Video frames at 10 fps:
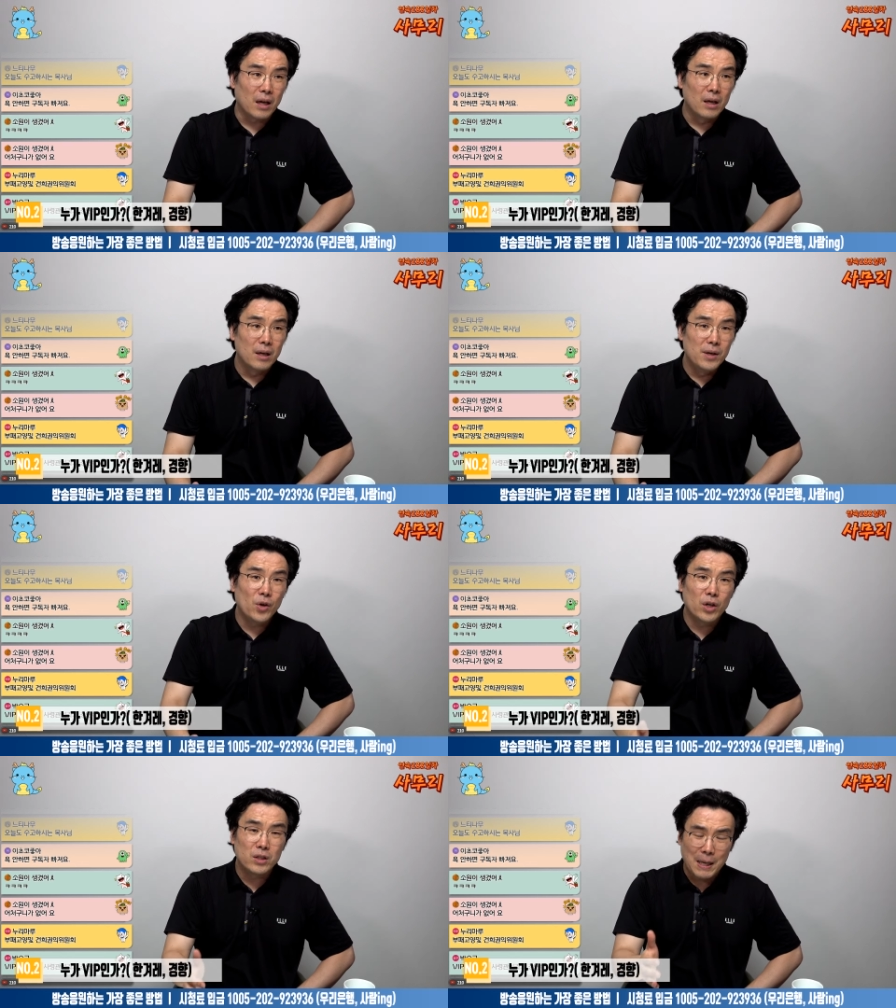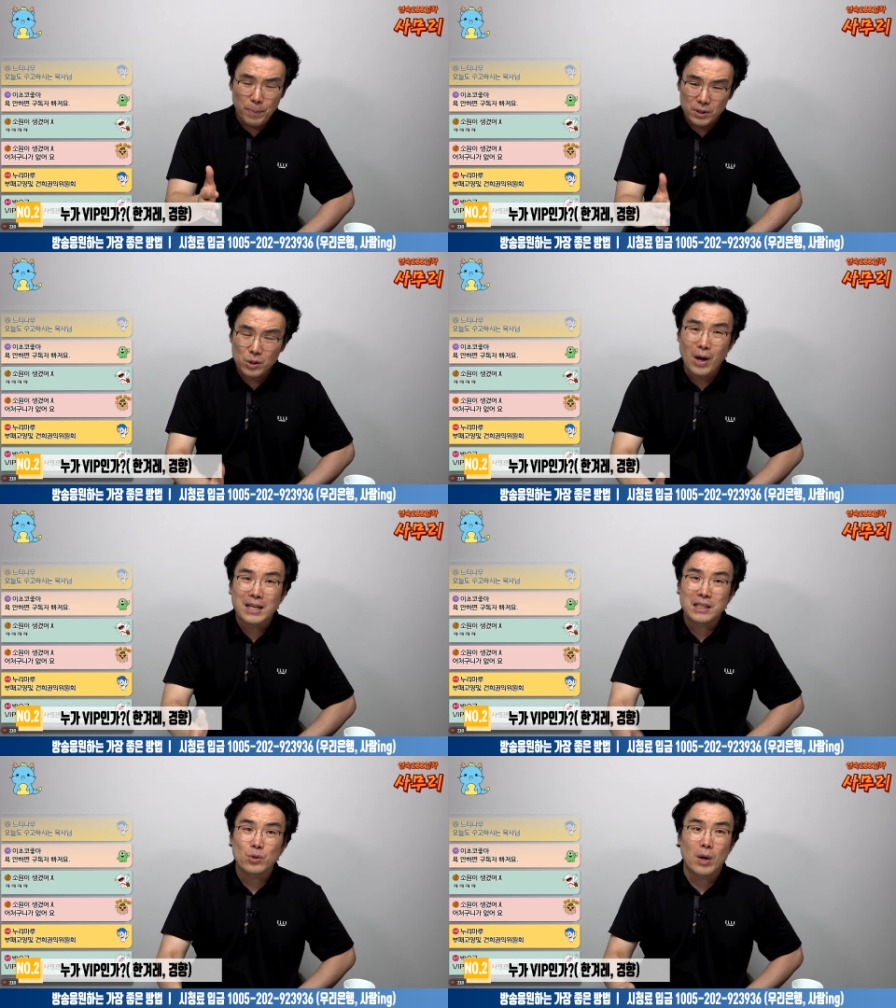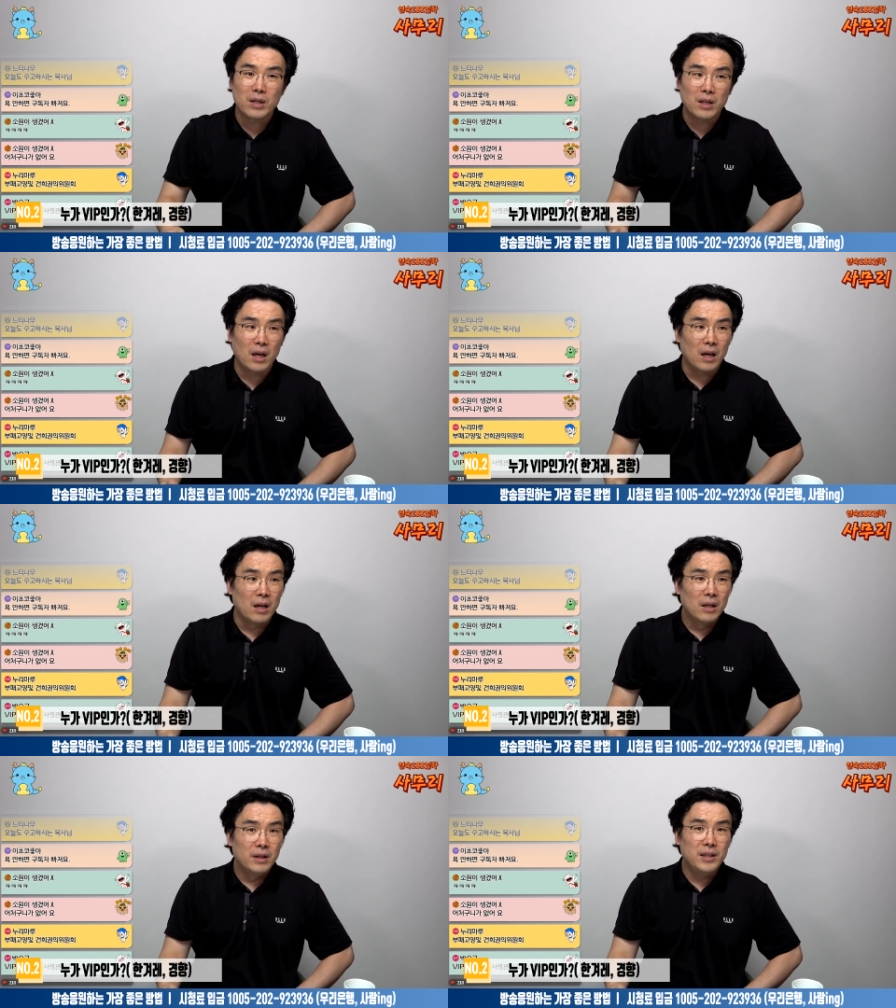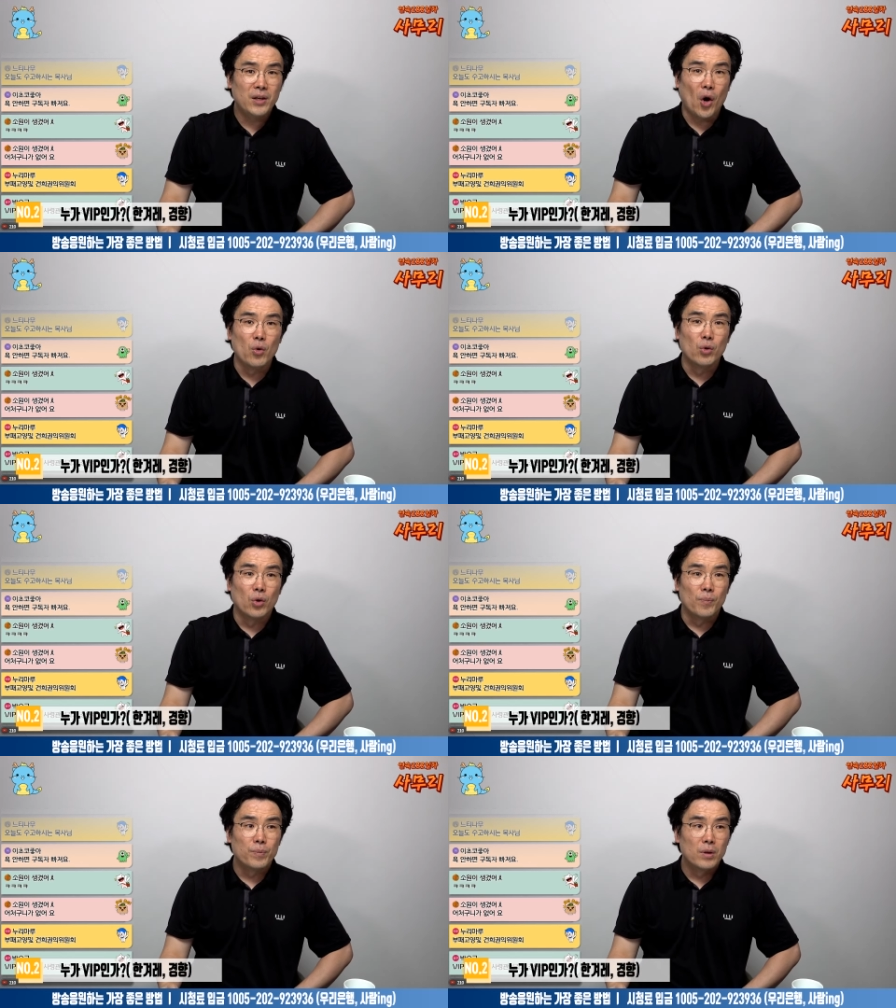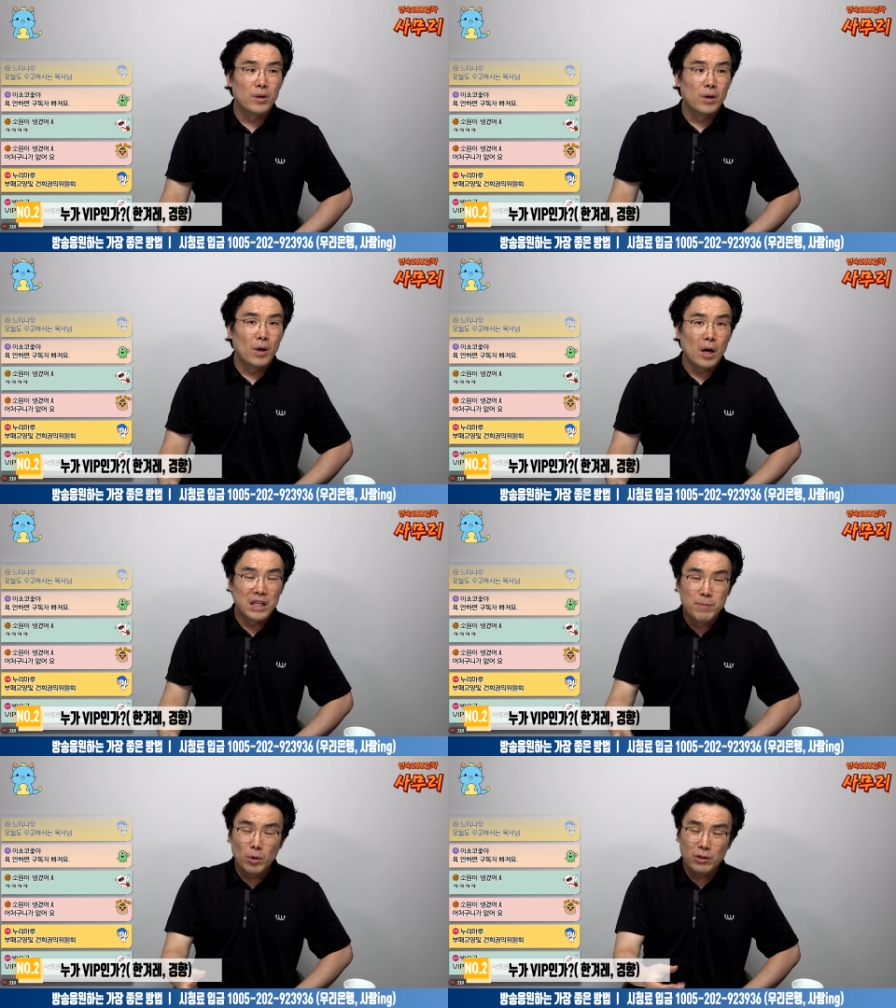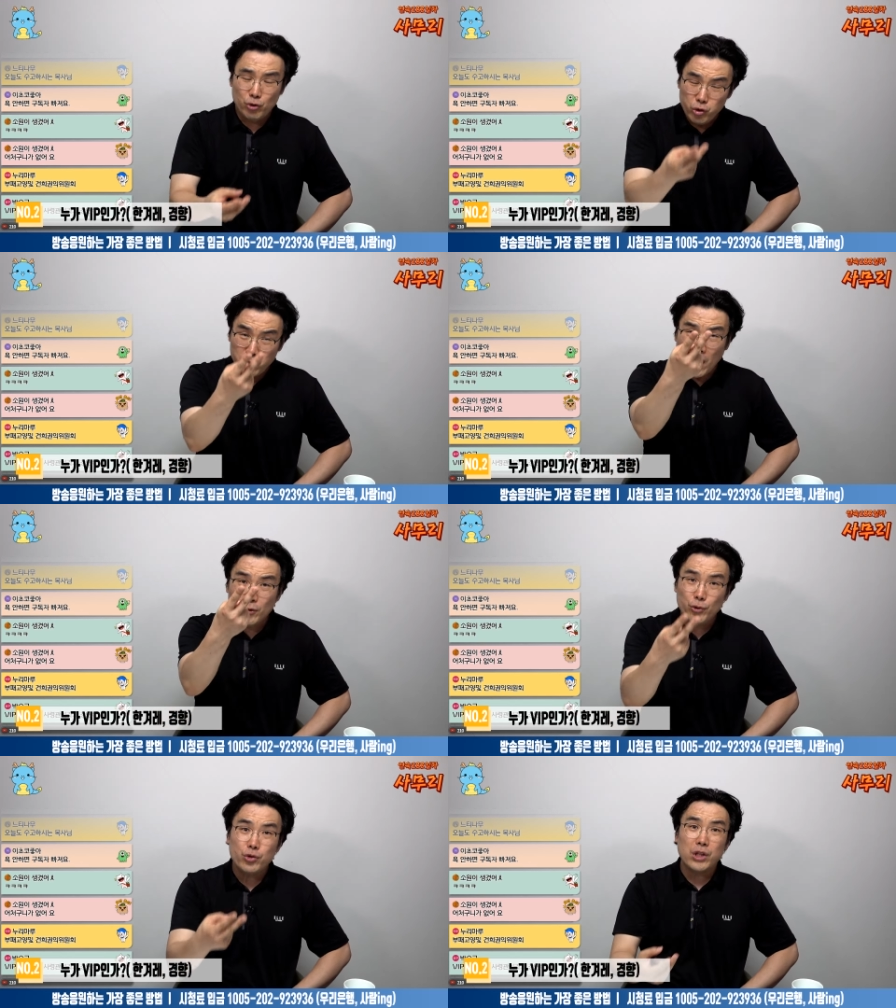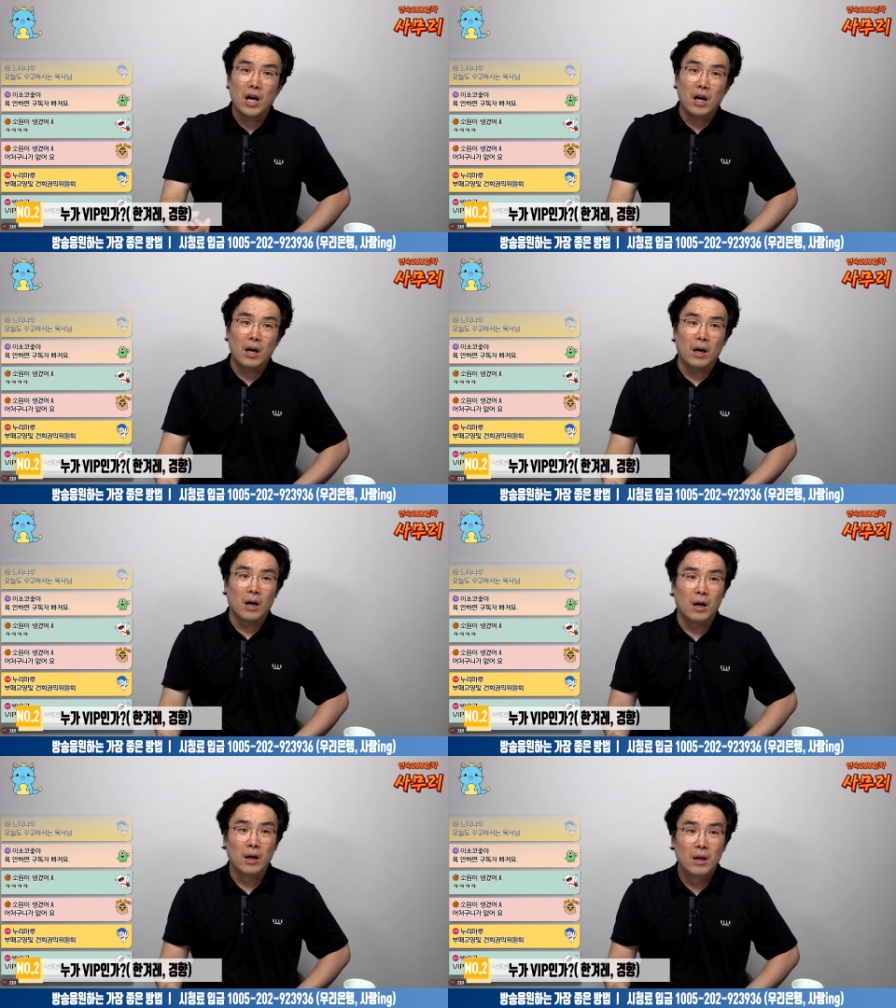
이거를 사표 쓰고 안 쓰고 하는데 이게 겨우 임성근이 투스타예요. 투스타.